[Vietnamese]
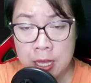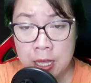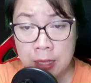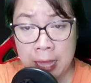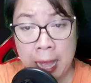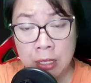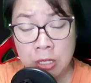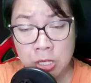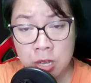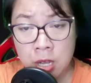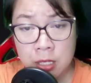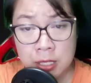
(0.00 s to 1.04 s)
Tháng
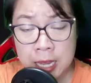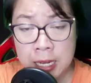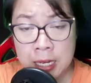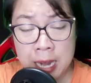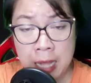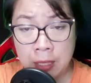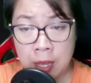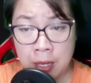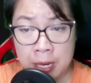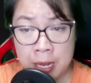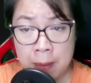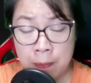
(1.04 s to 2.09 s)
trước, chính là thời
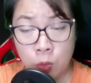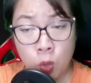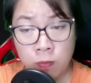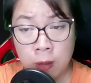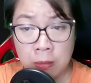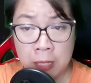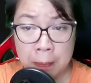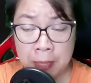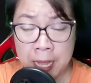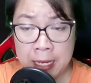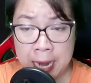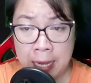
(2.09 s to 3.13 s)
điểm Tô Phong gặp
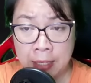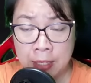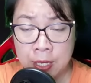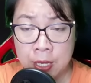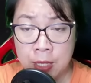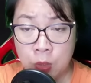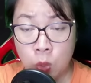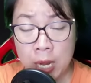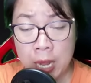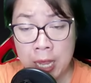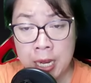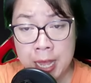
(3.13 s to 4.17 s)
tai nạn. Tôi
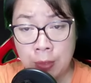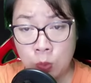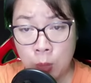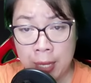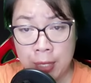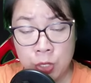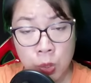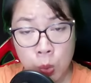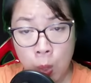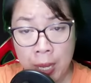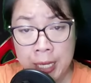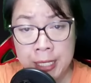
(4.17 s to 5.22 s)
lấy điện thoại cho cô
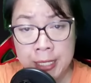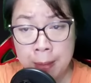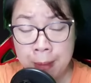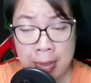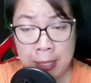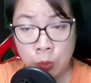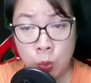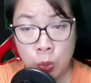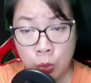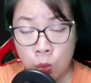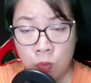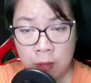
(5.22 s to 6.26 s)
ấy xem ảnh của
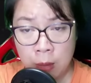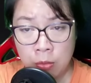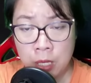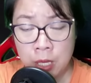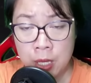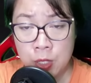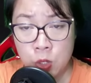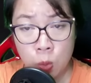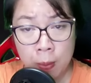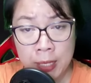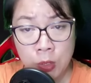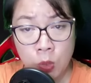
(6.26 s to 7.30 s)
Tô Phong, dù
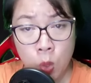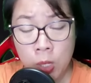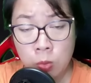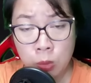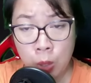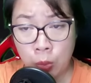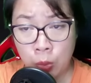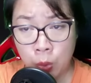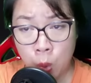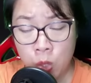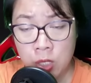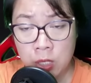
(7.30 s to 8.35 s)
mắt cô không còn tốt,
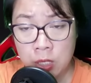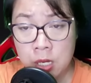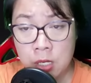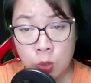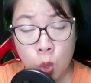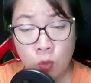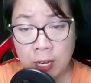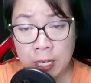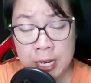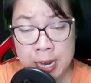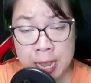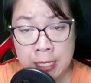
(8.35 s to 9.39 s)
nhưng cô vẫn
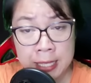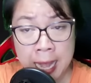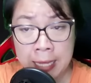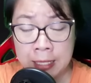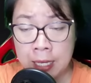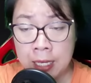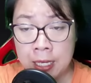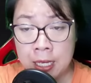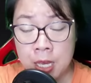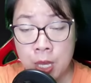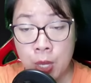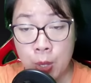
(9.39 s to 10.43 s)
nhận ra anh ấy.
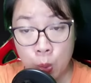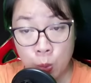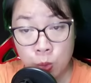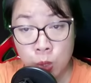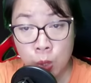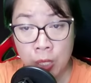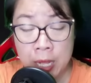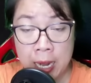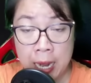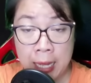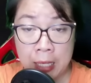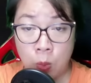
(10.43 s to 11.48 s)
Đúng rồi, là
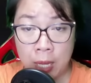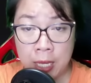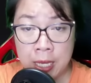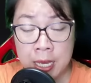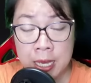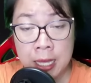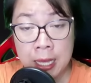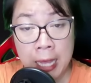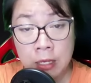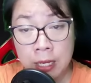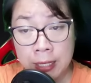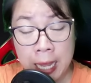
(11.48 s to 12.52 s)
cậu ấy. Hai
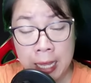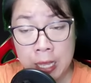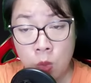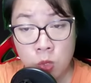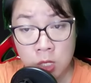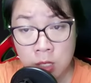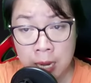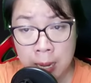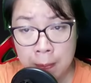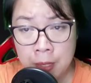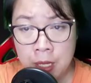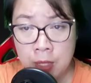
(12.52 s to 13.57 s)
người cãi nhau dữ lắm.
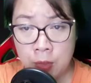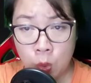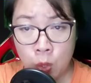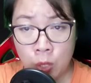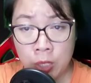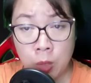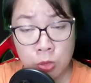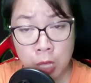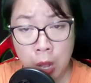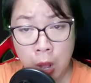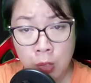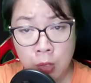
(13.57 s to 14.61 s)
Tôi không
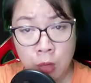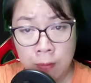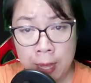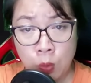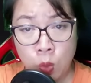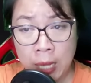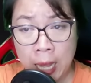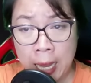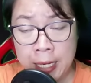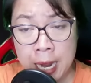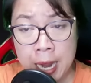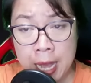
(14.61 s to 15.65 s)
rõ có vài cô gái
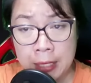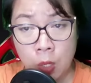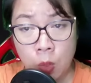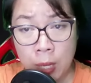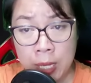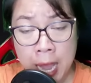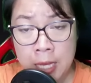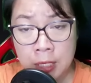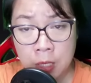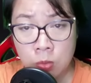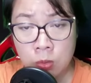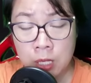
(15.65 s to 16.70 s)
đã đẩy cậu ấy hay
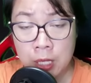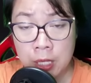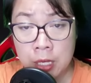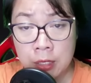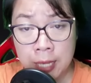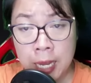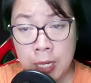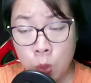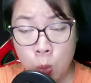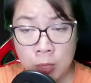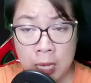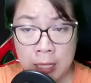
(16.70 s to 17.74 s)
không, nhưng kết
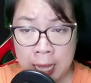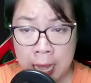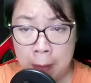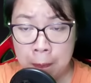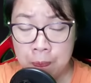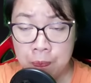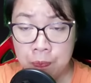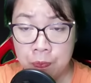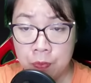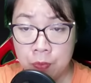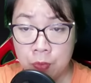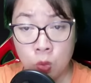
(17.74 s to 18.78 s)
cục thật thảm.
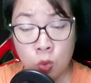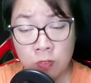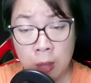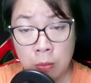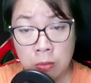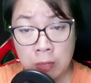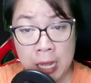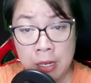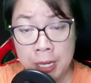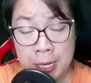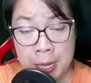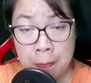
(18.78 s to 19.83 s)
Tô Phong là
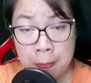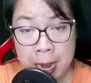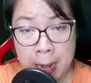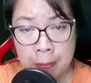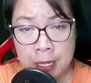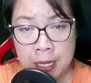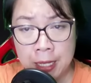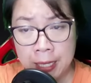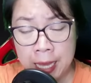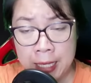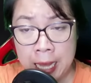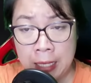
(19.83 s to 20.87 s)
người điềm đạm, ngay
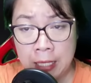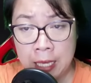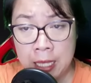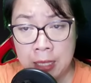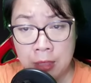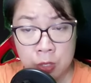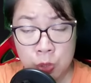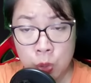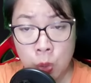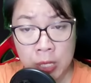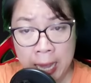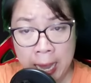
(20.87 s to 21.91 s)
cả khi từ
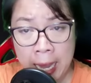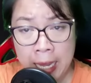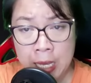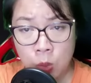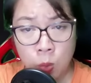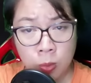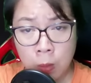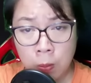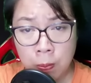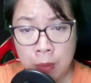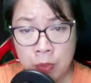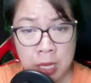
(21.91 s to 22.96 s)
chối ai cũng không
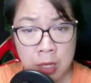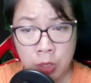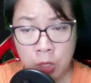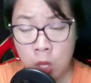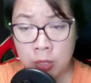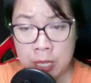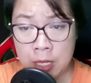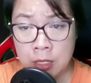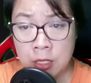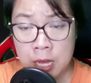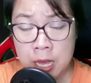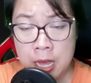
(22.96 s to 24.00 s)
bao giờ to tiếng.
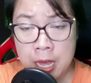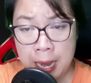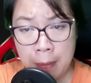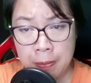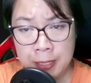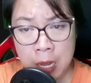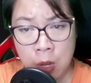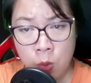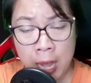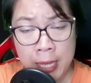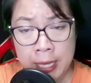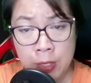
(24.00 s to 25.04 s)
Làm sao
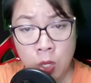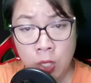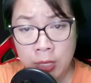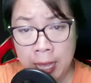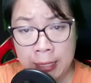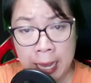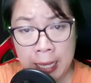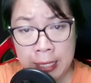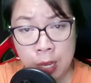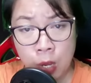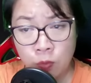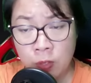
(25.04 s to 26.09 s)
anh ấy có thể cãi
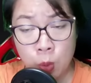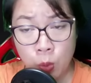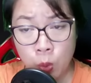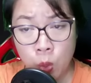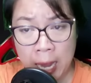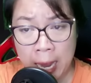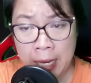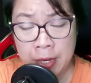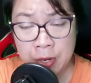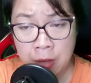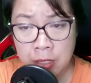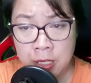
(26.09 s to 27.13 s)
nhau với một cô gái
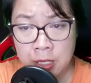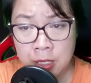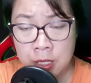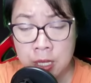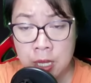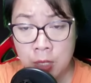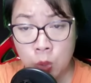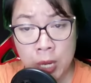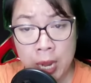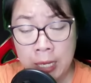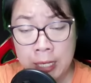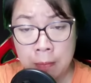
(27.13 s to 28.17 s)
được chứ? Tôi
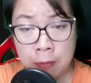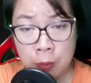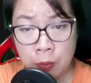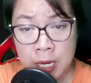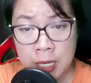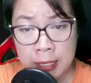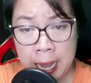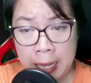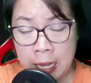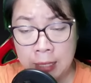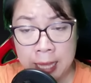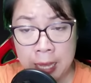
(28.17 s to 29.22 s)
đăng nhập vào tất cả
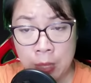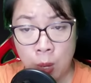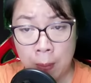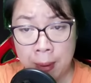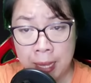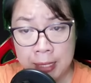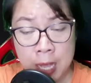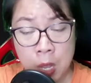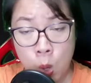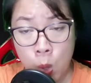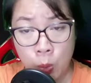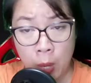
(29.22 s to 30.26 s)
các tài khoản mạng xã
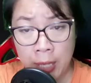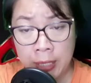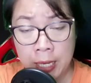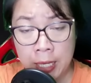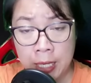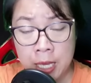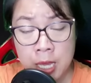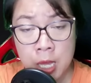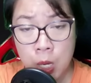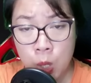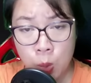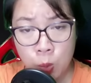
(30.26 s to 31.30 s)
hội của anh ấy,
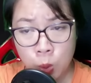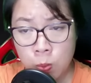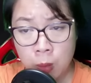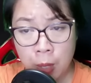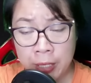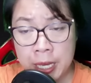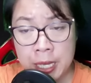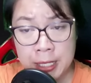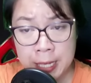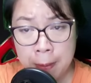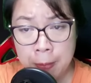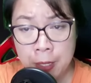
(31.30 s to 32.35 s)
lục tung mọi ghi
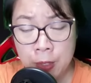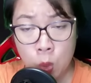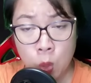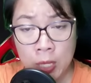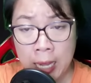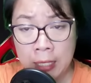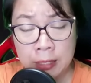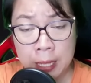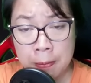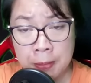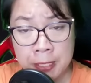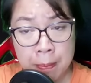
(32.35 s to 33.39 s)
chép, cố gắng
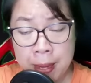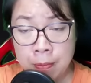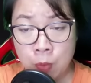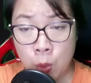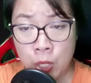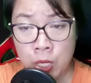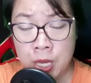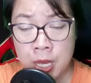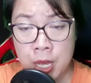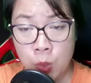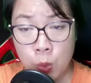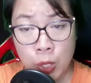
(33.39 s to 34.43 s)
tìm ra manh mối.
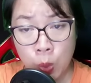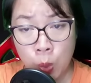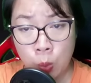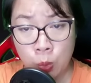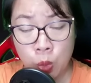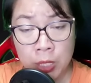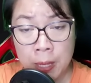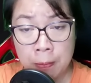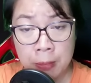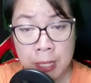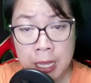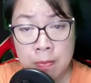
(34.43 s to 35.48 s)
Cuối cùng tôi tìm
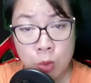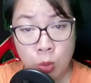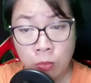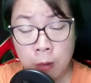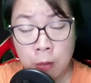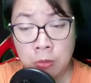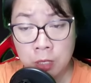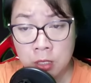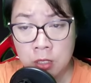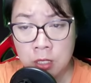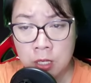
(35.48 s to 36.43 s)
thấy một phong thư.